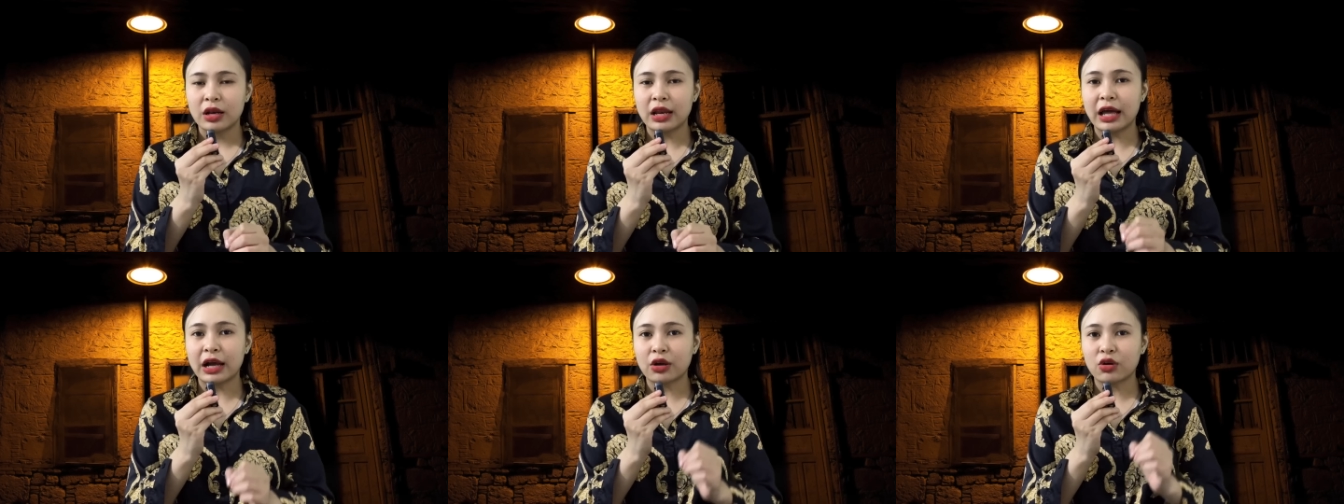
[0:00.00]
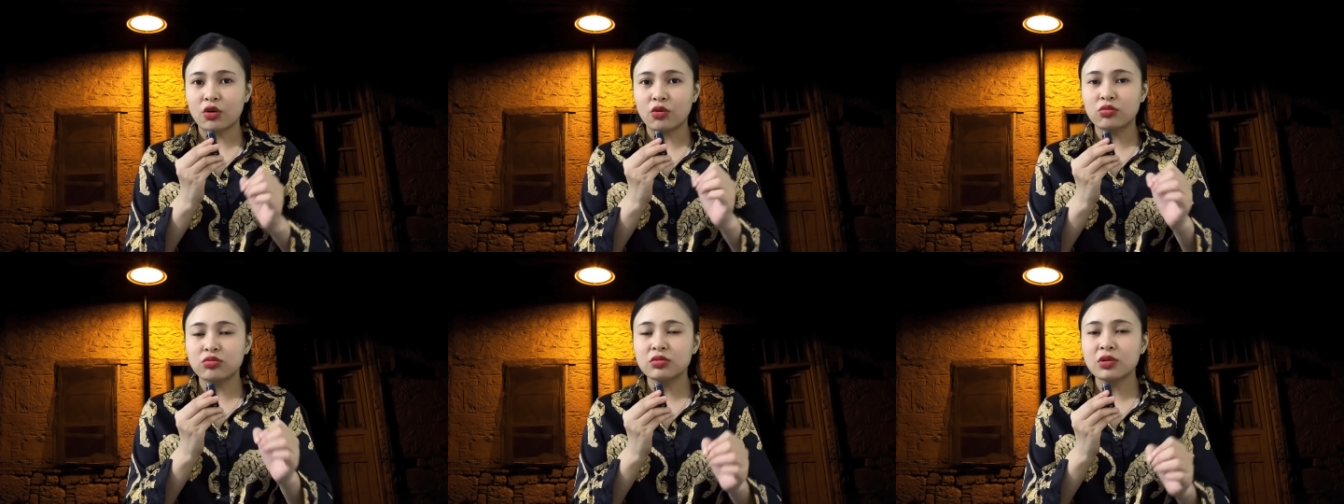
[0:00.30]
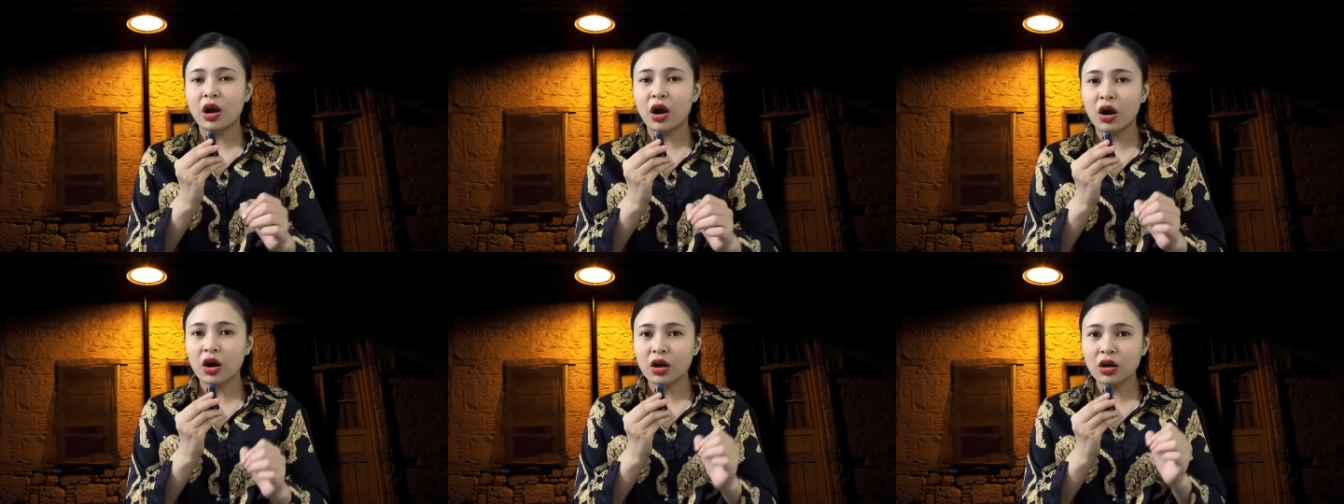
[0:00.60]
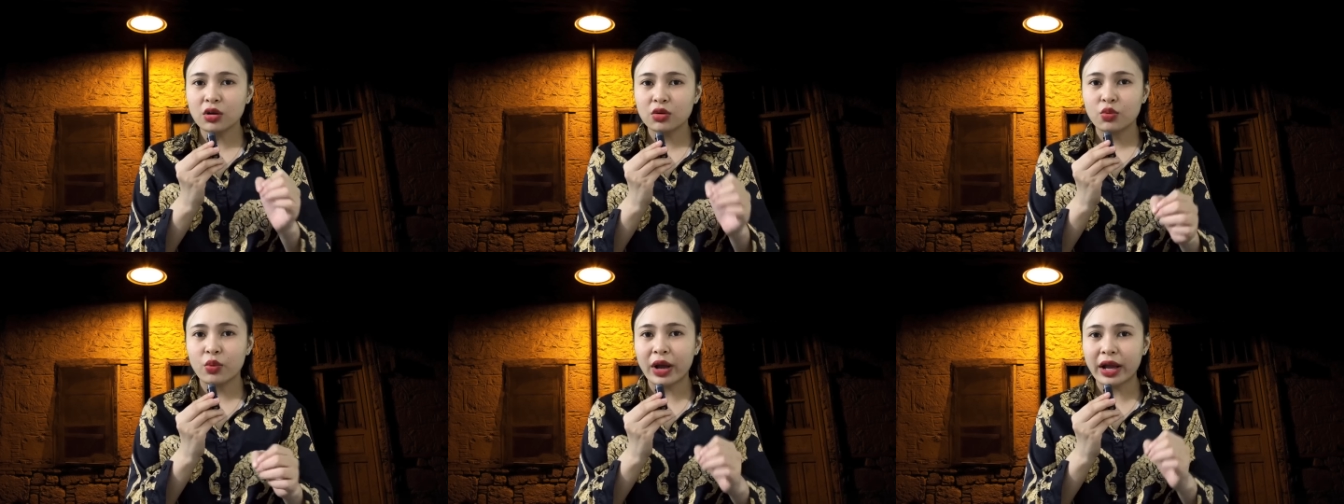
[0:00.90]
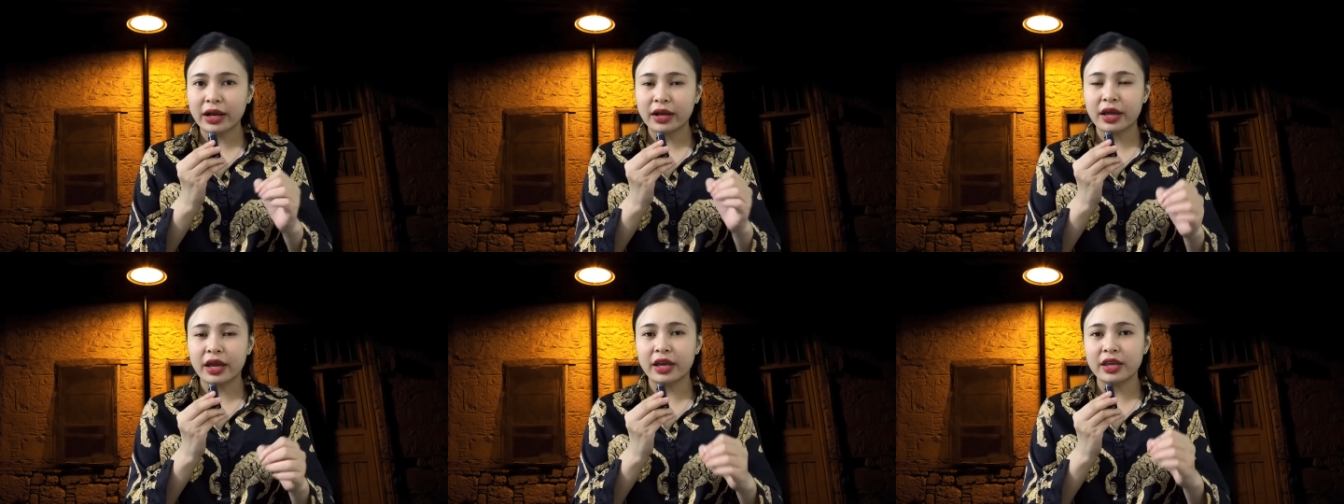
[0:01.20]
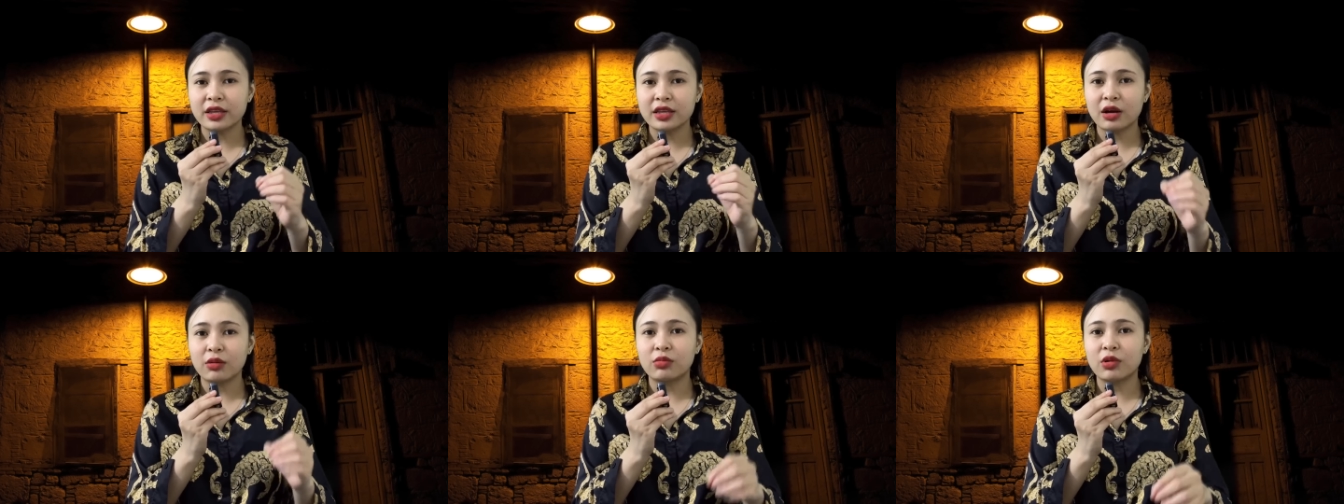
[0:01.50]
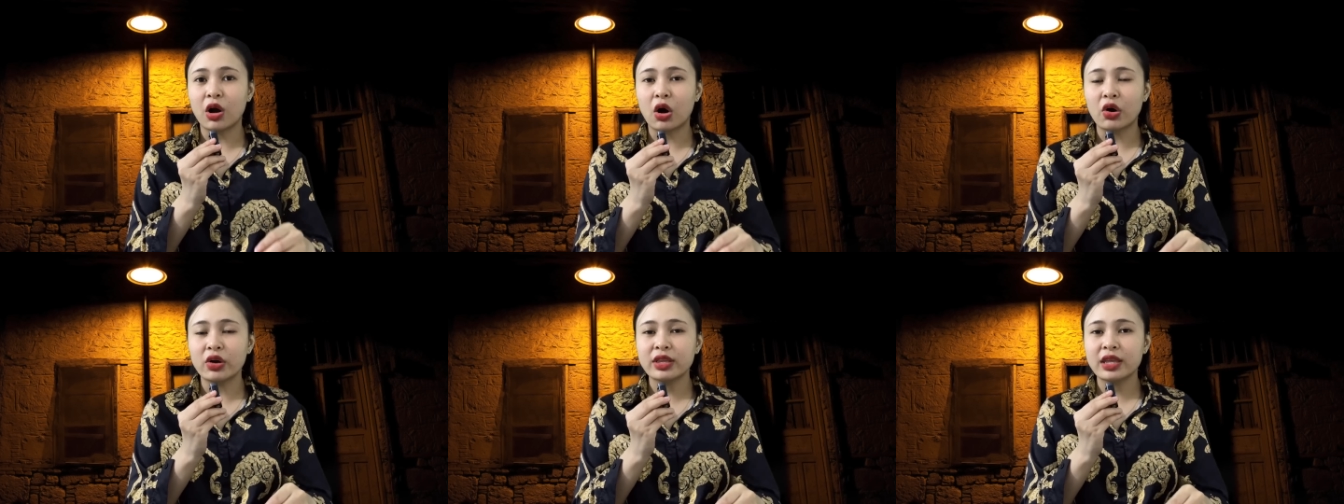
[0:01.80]
là cũng có quan hệ
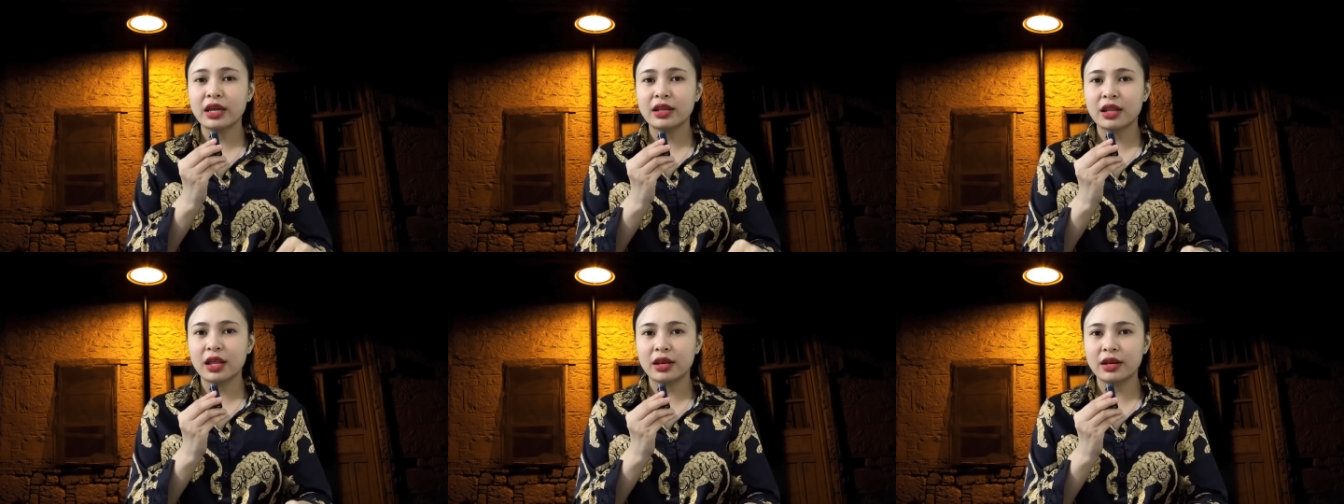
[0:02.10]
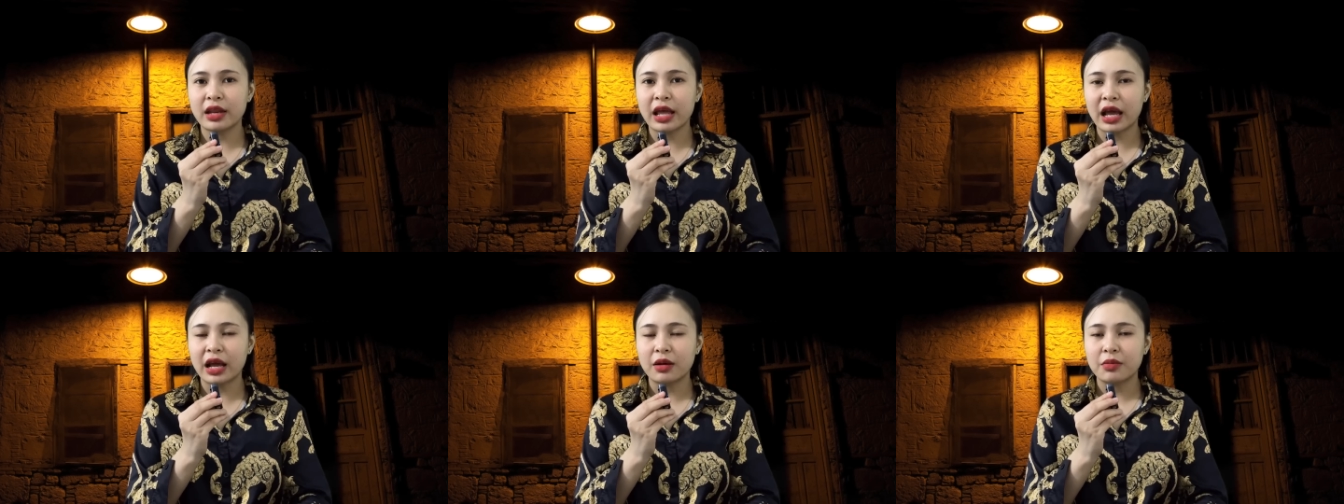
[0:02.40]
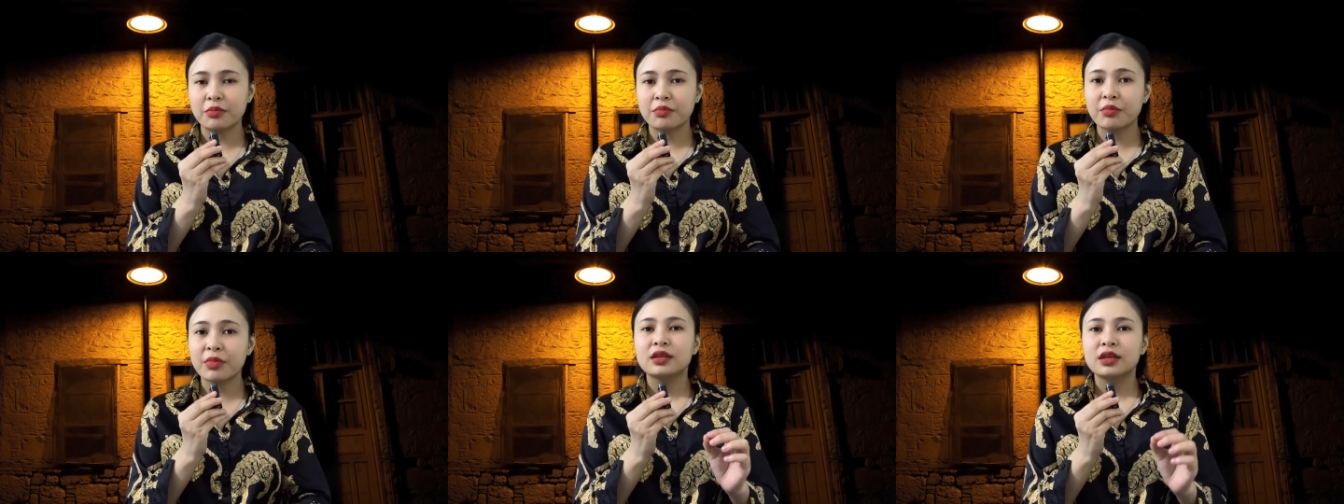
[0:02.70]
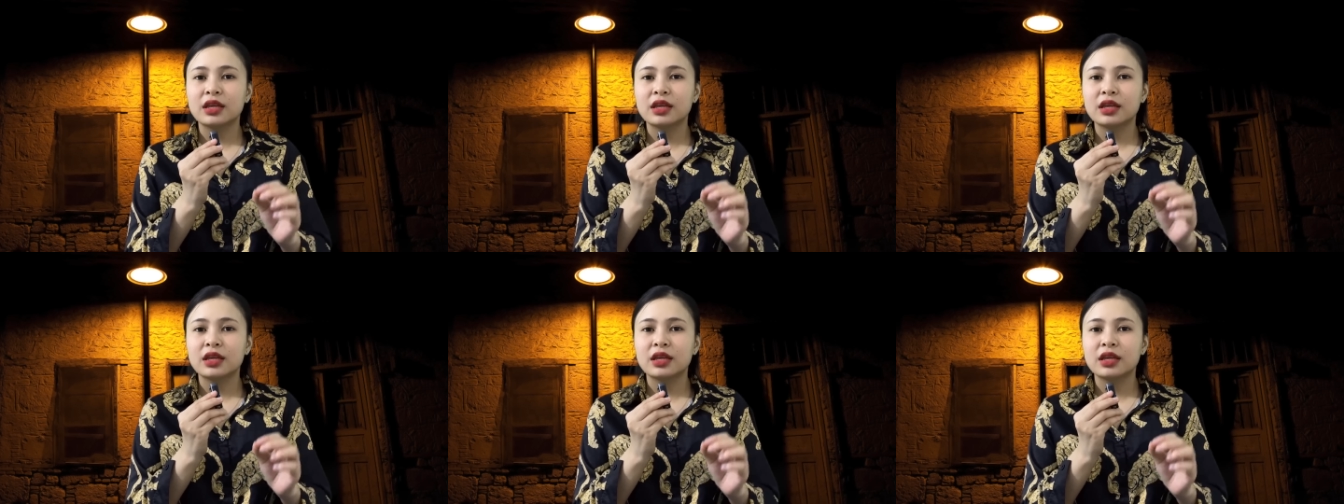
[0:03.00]
dòng họ gia đình nè.